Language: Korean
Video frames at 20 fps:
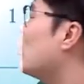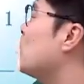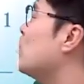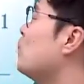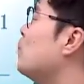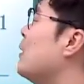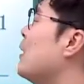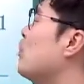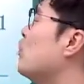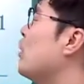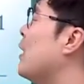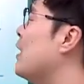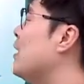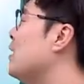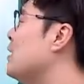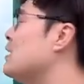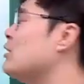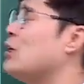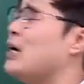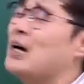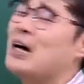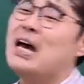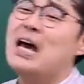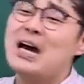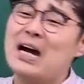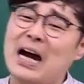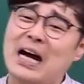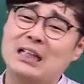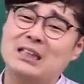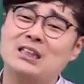준비하고 엘리트랑
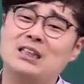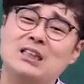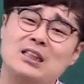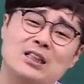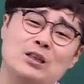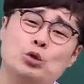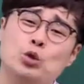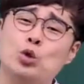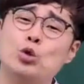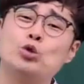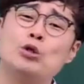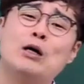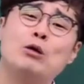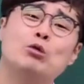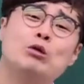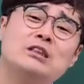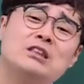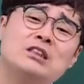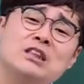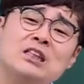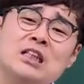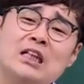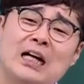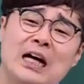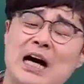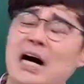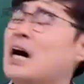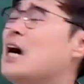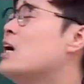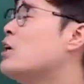같이 조율하고
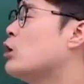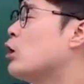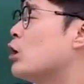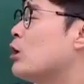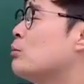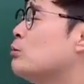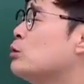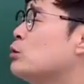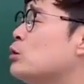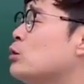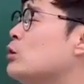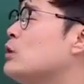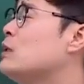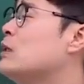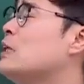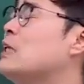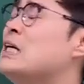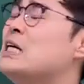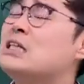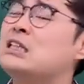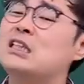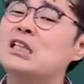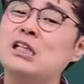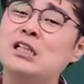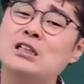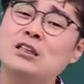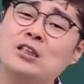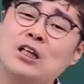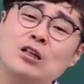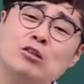있으니까 여러분도
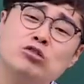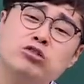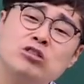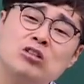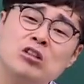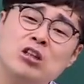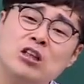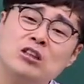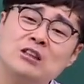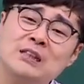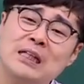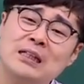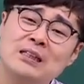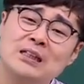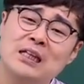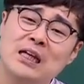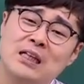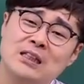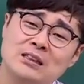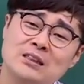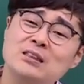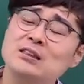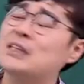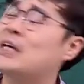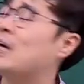실전 훈련을 하는 게는